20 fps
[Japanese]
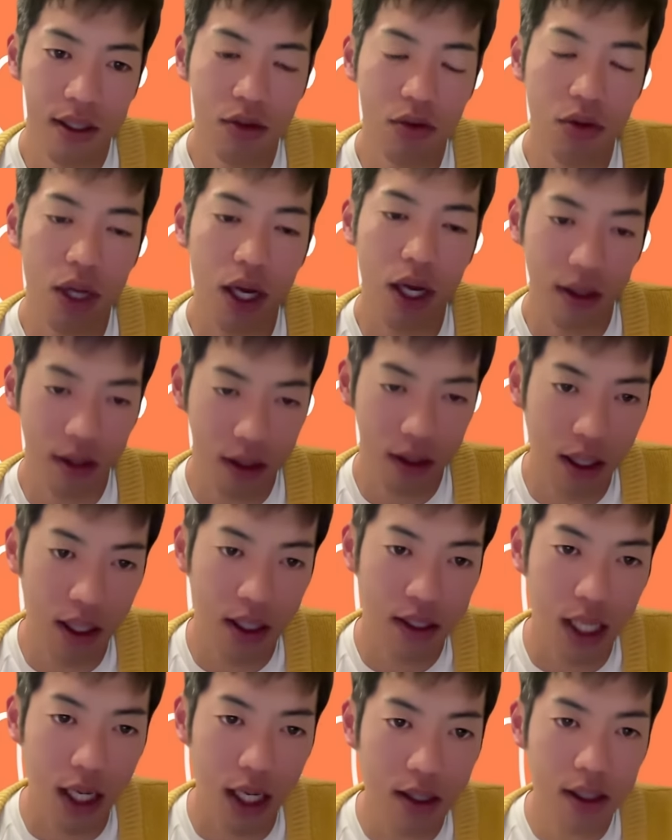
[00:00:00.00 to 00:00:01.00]
のであっ
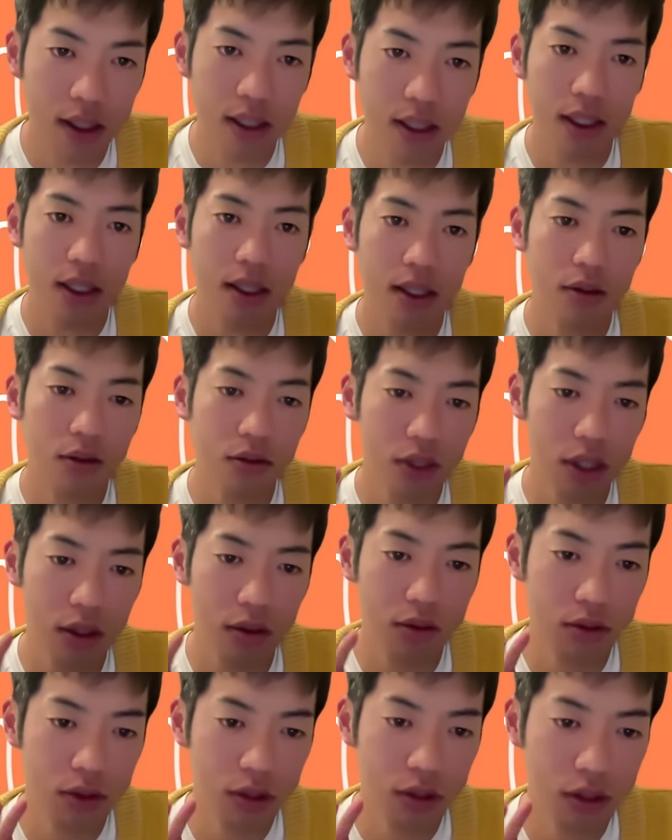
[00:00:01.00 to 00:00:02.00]
て、参議院の議
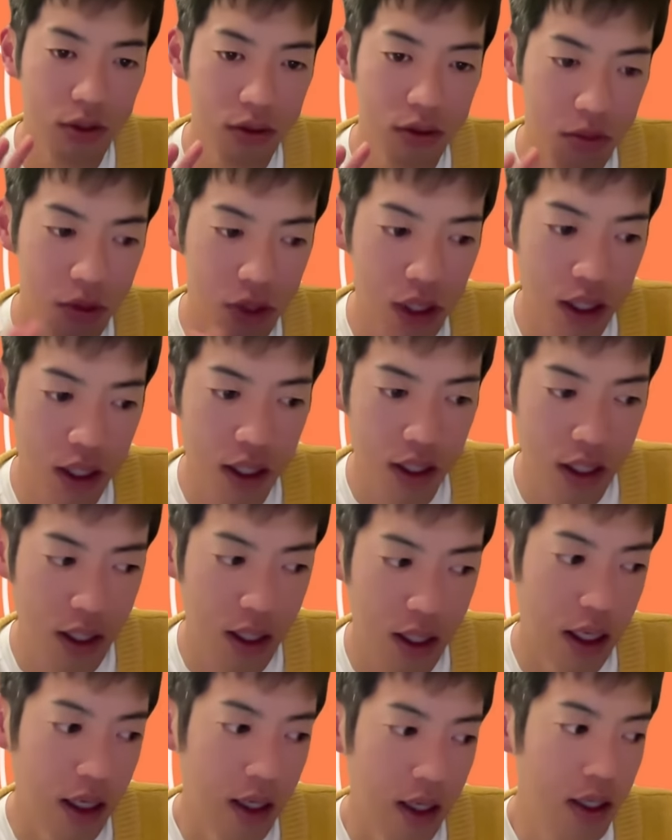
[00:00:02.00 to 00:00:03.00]
論っていうのも、だか
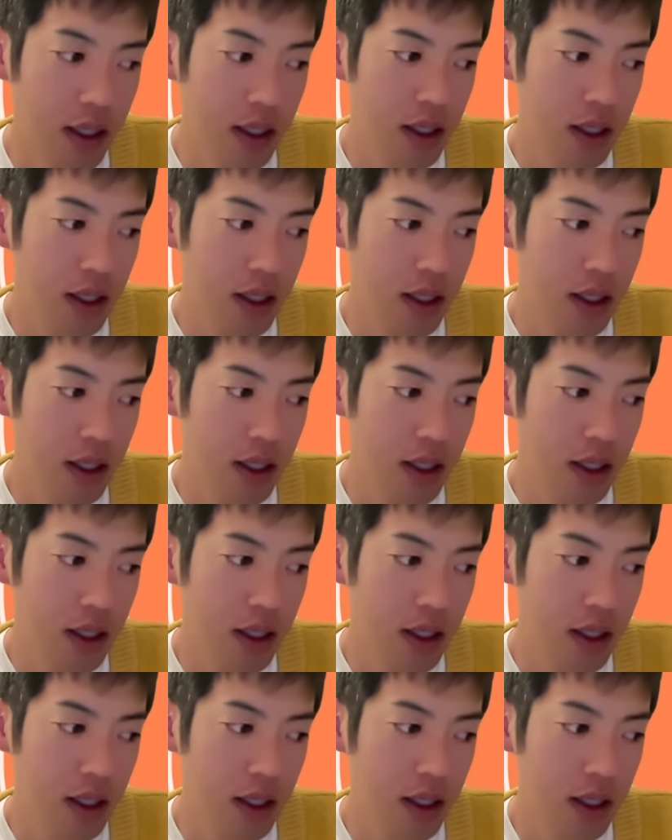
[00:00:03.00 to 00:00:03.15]
ら、